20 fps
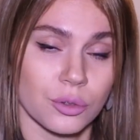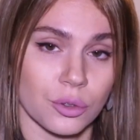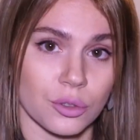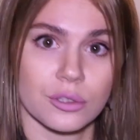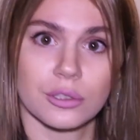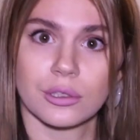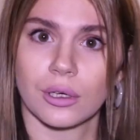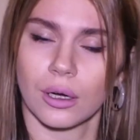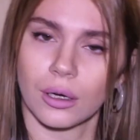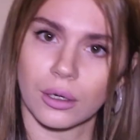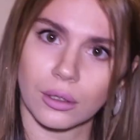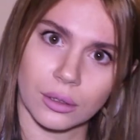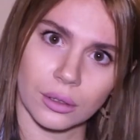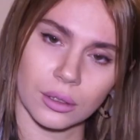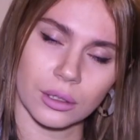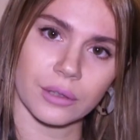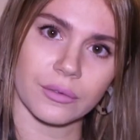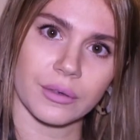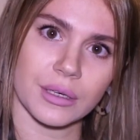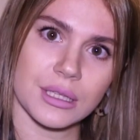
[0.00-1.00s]
то есть как
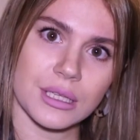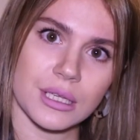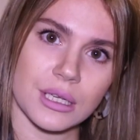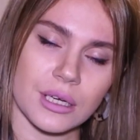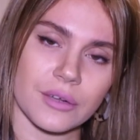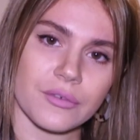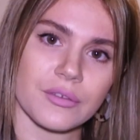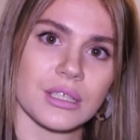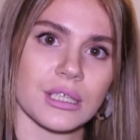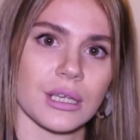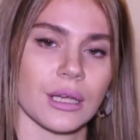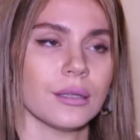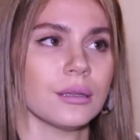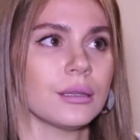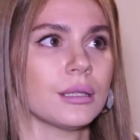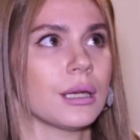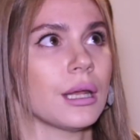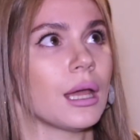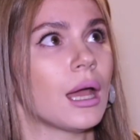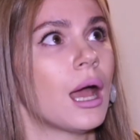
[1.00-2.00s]
э, квартира в
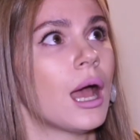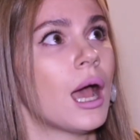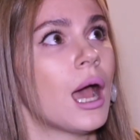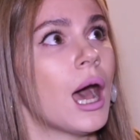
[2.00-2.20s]
центре.